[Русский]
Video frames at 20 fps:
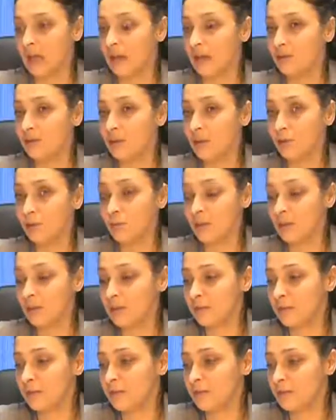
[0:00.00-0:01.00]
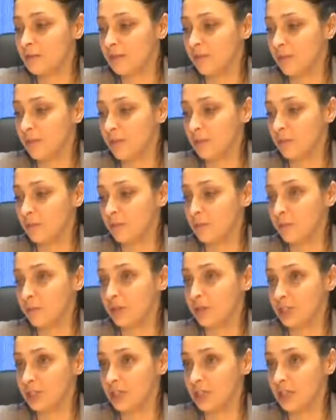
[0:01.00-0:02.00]
В документах, предоставляемым
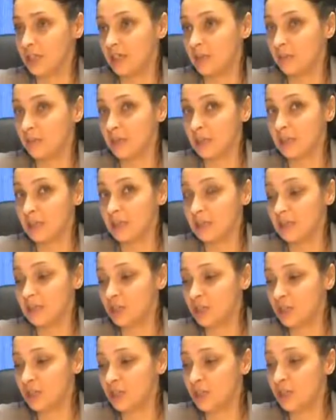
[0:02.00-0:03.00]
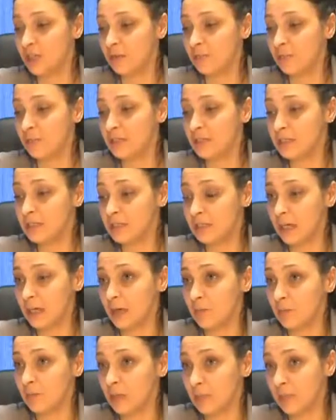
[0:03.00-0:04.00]
гражданинам для назначения пенсии, а
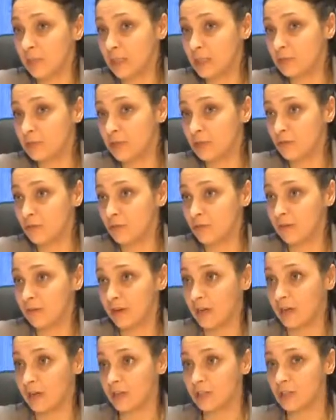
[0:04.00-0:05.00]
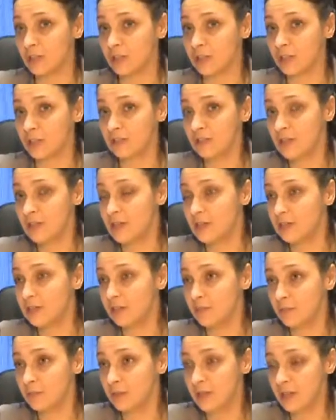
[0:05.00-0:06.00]
именно паспорт, трудовая книжка,
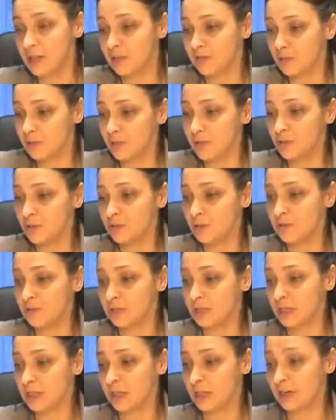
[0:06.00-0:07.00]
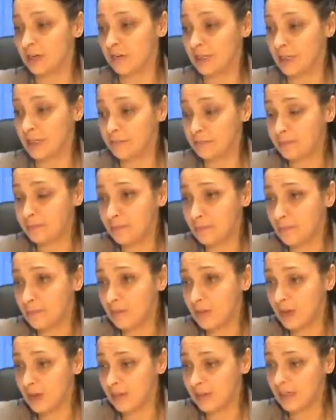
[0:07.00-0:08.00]
свидетельство обязательного пенсионного страхования,
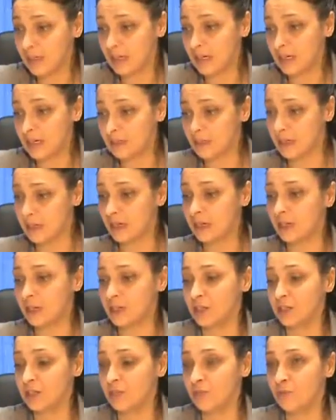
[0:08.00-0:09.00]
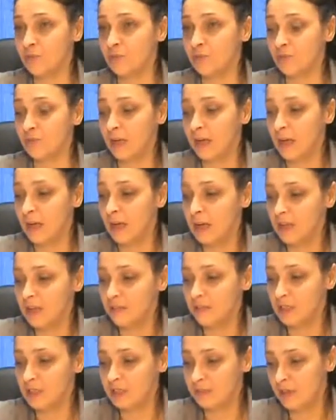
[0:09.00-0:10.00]
высока цена каждой буквы.
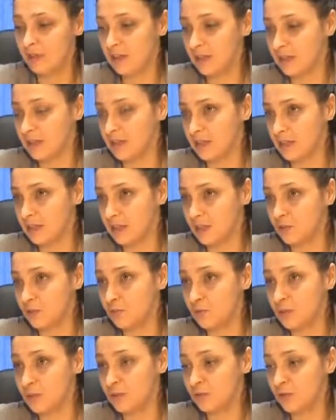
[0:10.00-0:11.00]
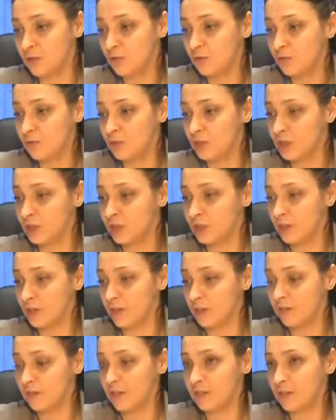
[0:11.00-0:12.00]
В действительности отсутствие точек
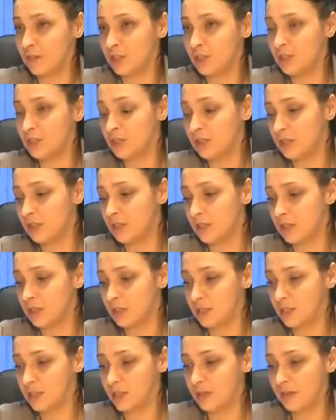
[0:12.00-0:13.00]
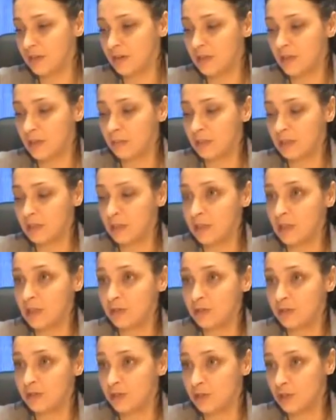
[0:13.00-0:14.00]
автоматически делает человека обладателем
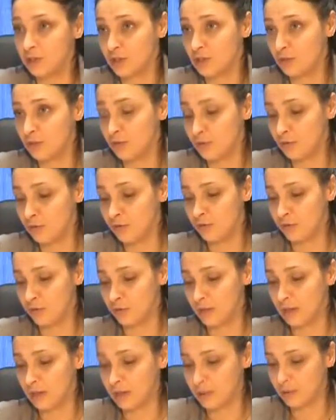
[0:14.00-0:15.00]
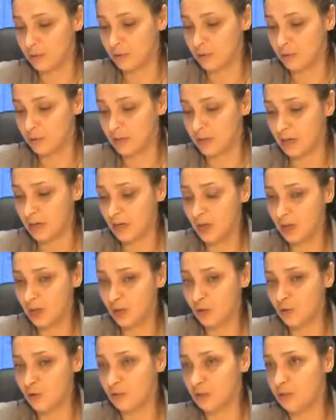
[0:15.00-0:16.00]
совершенно другой фамилии. Например,
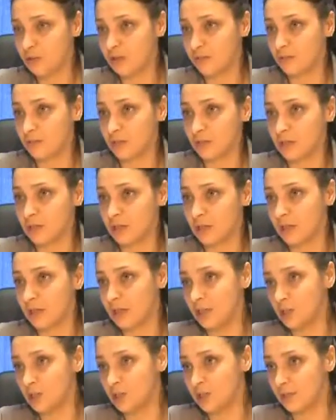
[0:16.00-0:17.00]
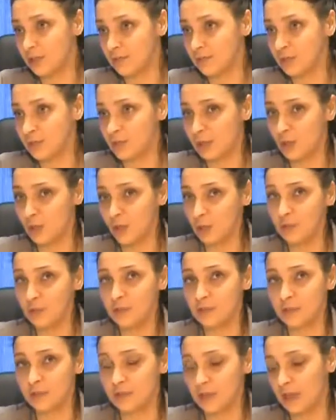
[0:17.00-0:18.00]
Ежиков может стать Ежиков, Снегирев,
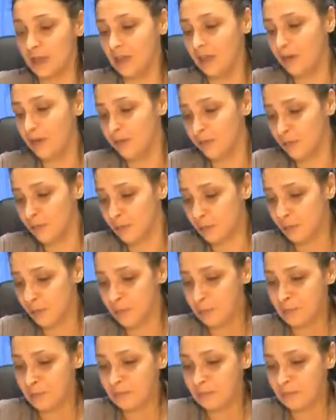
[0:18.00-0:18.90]
Снегиревым. Да?